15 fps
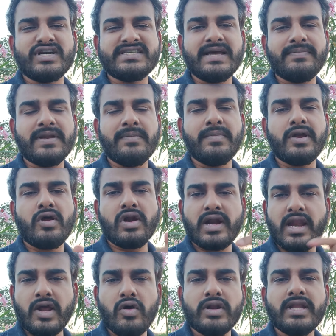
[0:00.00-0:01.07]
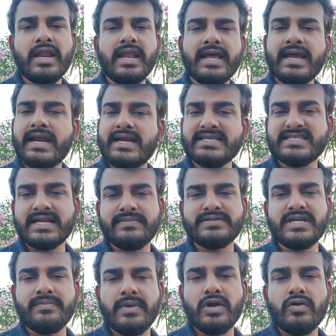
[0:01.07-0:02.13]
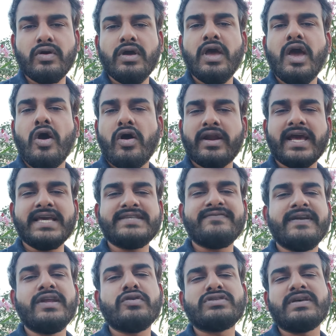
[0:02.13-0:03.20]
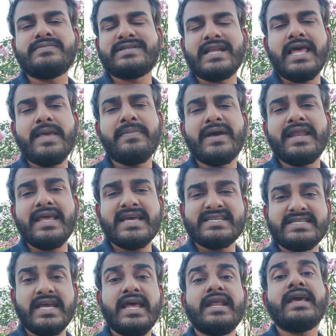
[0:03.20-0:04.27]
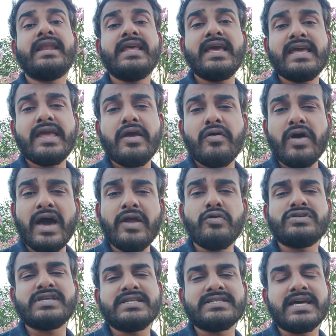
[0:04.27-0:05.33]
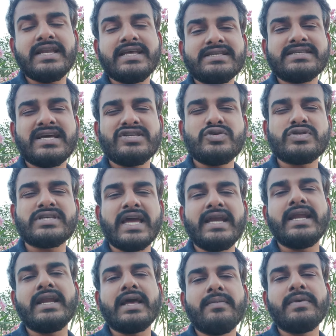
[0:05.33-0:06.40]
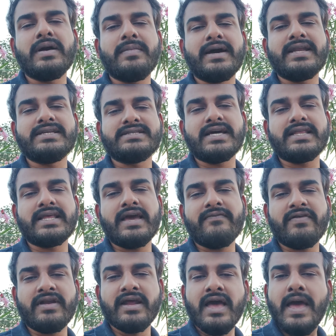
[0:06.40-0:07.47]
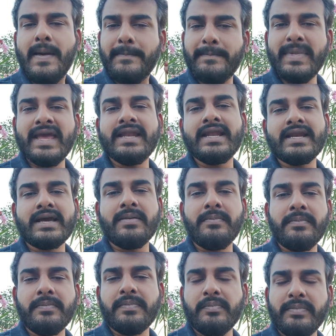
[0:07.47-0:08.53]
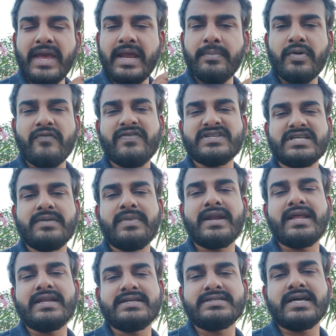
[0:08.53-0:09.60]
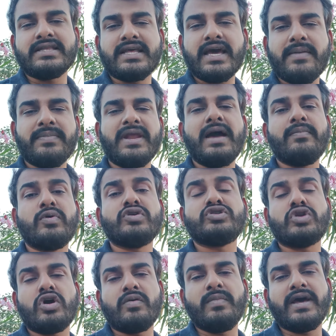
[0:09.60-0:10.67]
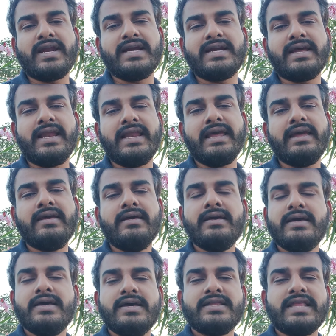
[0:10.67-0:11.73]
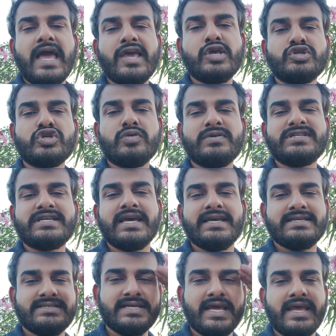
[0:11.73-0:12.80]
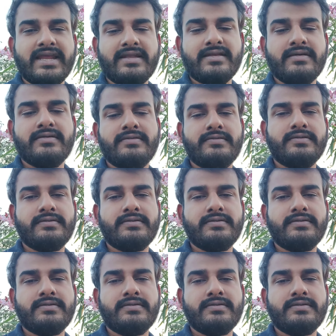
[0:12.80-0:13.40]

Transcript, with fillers: व्हाट्सएप नंबर और क्लिक ऑन द लिंक इन डिस्क्रिप्शन बिलो और इस वीडियो सब्सक्राइब करिए शेयर करिए ये हर उस इंसान के साथ जो साइड इनकम कमाना चाहता है या फिर मेन इनकम मेन प्रोफेशन बनाना चाहता है अपने आप को स्टॉक मार्केट के लिए थैंक यू सो मच गाइस जय हिंद